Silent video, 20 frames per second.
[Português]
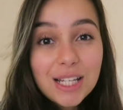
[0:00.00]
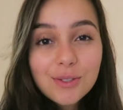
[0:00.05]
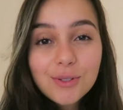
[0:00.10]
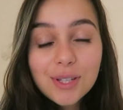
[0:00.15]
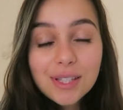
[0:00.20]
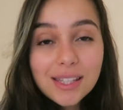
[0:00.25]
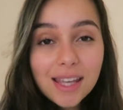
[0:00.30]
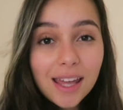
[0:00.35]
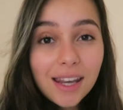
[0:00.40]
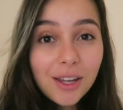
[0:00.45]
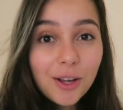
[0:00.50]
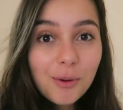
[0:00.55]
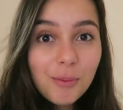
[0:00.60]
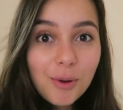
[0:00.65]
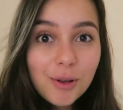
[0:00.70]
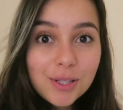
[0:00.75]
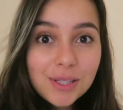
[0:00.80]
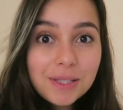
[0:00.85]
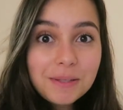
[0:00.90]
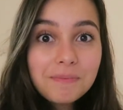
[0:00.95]
Se vocês querem que eu
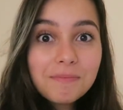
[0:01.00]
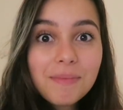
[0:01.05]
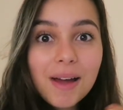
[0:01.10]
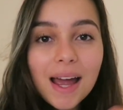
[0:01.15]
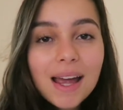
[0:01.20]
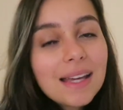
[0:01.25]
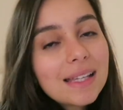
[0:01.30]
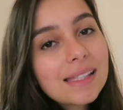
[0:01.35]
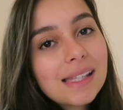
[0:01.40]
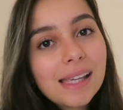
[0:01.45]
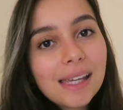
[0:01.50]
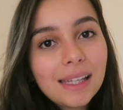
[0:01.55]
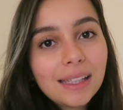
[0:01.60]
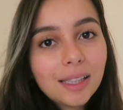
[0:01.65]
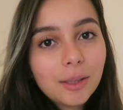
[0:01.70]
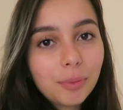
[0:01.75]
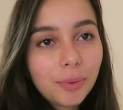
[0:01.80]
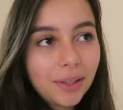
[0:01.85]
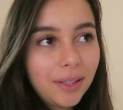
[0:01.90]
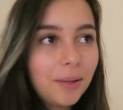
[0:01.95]
mostre mais
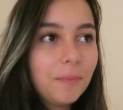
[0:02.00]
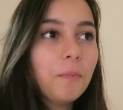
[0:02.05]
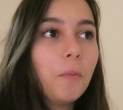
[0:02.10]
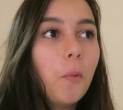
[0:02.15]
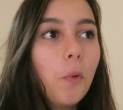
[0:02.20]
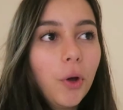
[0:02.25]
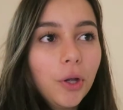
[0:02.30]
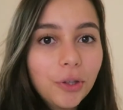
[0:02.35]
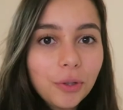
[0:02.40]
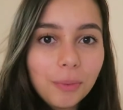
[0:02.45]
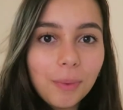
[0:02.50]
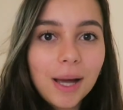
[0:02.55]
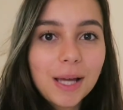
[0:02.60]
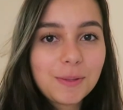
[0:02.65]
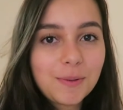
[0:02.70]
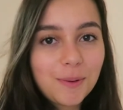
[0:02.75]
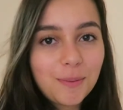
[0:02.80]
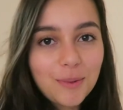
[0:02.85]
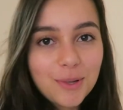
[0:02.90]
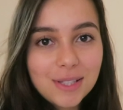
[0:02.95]
ainda, porque tem muito
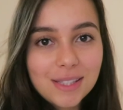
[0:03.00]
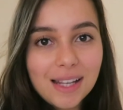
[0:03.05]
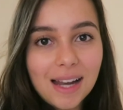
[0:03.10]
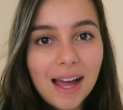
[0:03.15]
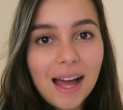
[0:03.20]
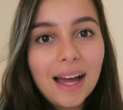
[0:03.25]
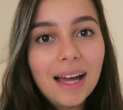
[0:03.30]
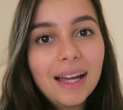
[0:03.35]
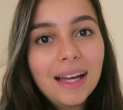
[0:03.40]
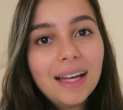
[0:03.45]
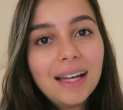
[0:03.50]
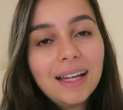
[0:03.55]
mais pra mostrar,